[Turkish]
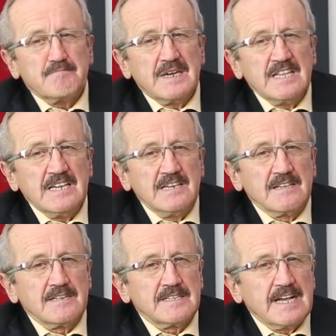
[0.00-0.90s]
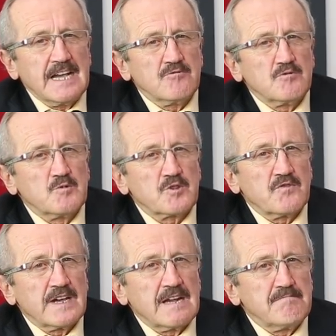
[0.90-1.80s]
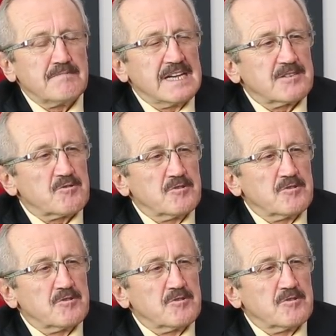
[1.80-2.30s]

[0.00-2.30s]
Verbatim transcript: beni yılın en umut veren 5